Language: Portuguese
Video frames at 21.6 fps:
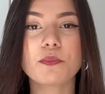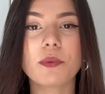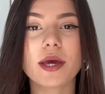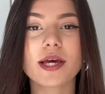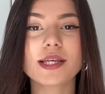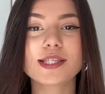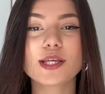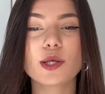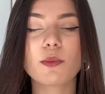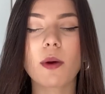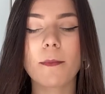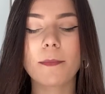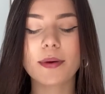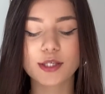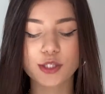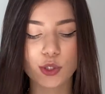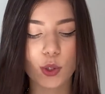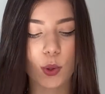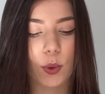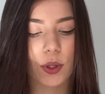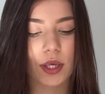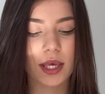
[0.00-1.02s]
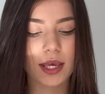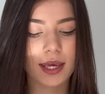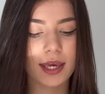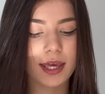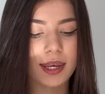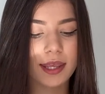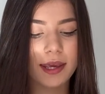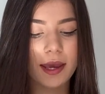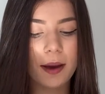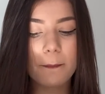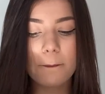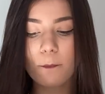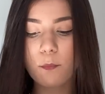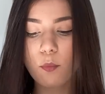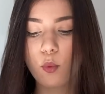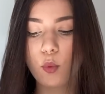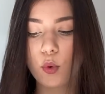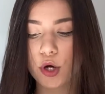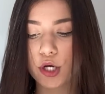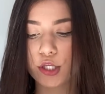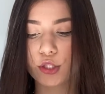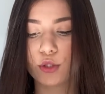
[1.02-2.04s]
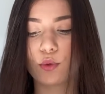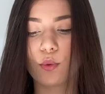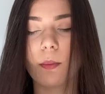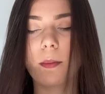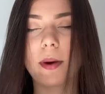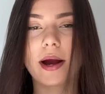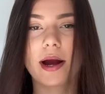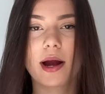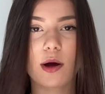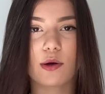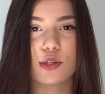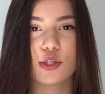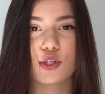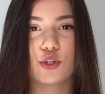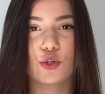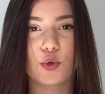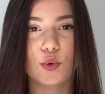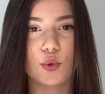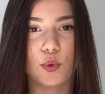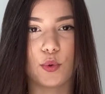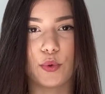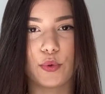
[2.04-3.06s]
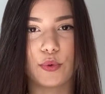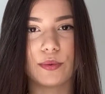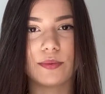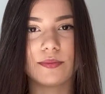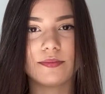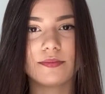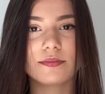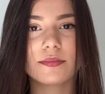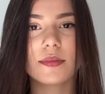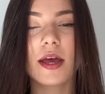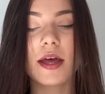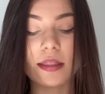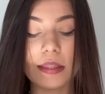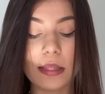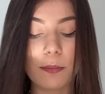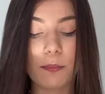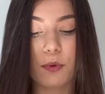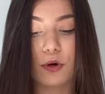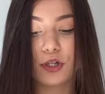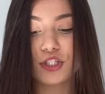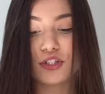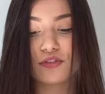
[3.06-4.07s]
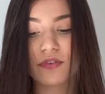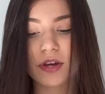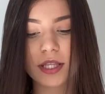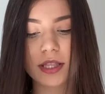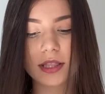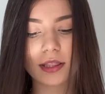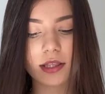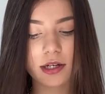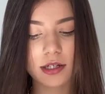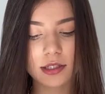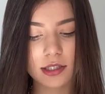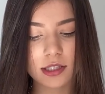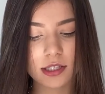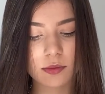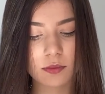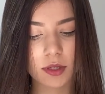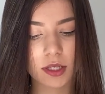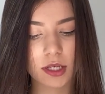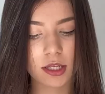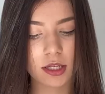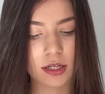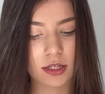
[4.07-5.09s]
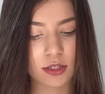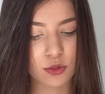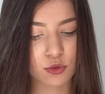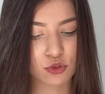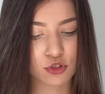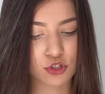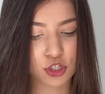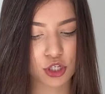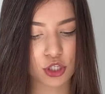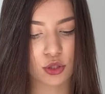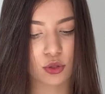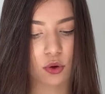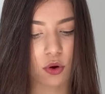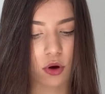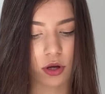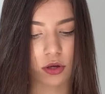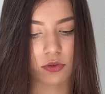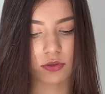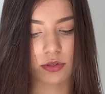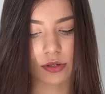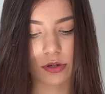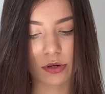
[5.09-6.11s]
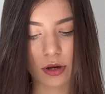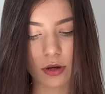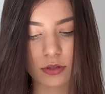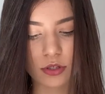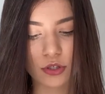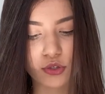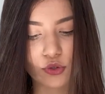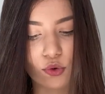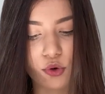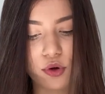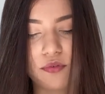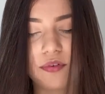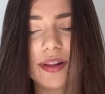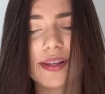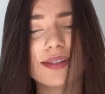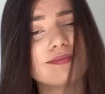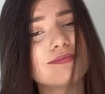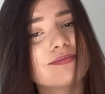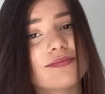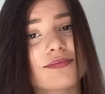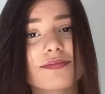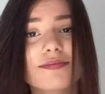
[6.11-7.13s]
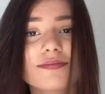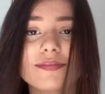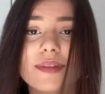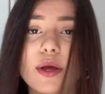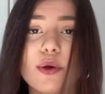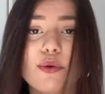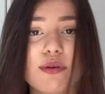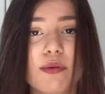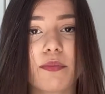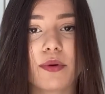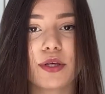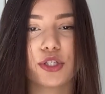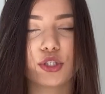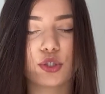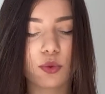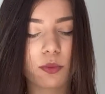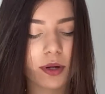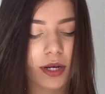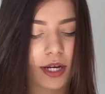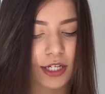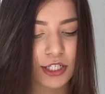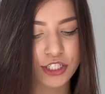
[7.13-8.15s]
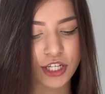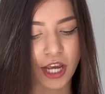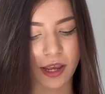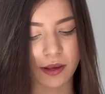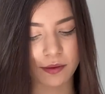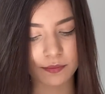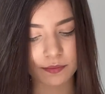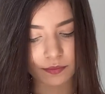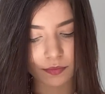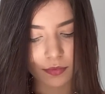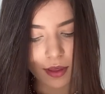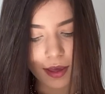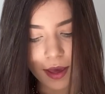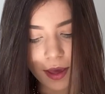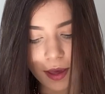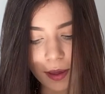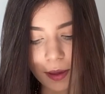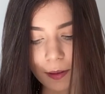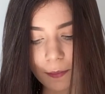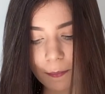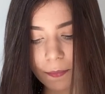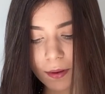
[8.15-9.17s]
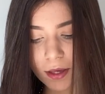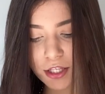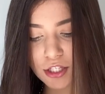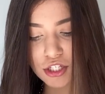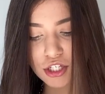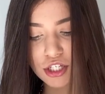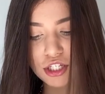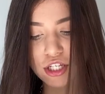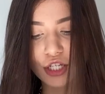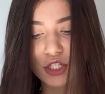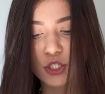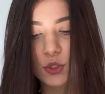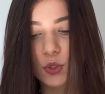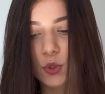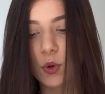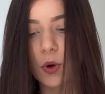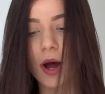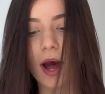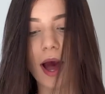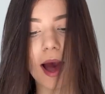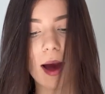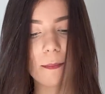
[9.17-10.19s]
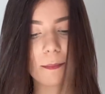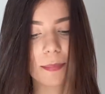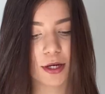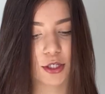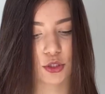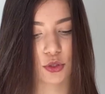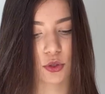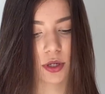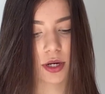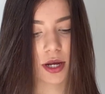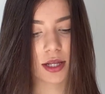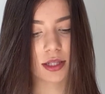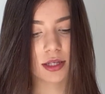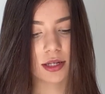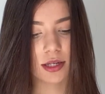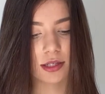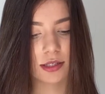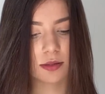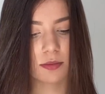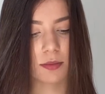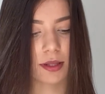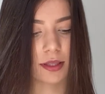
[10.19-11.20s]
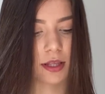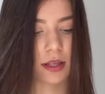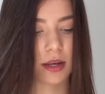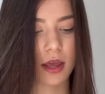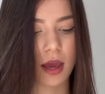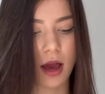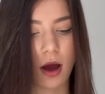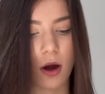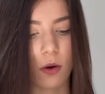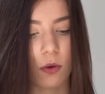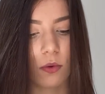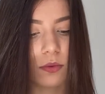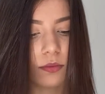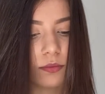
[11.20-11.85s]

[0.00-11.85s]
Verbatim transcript: pensa numa pessoa que queria muito uma calça de couro. Depois de ver tantas meninas no TikTok usando calça de couro, eu falei, hum, tenho que pedir uma na Shein. E pedi, gente, eu tô apaixonada nesse material.